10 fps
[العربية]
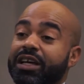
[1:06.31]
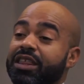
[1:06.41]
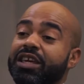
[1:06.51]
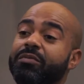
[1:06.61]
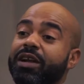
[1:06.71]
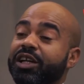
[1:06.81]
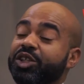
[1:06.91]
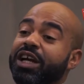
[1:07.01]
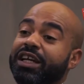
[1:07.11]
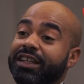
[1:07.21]
كثير من
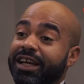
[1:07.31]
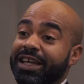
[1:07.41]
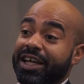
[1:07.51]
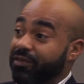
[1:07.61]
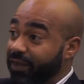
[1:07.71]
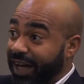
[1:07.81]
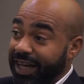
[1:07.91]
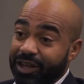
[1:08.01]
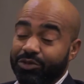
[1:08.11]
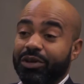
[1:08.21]
الاشياء اتغيرت في
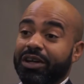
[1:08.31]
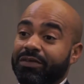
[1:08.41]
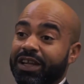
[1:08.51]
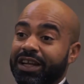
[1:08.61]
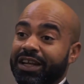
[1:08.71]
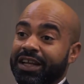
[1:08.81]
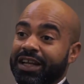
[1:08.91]
حياته للافضل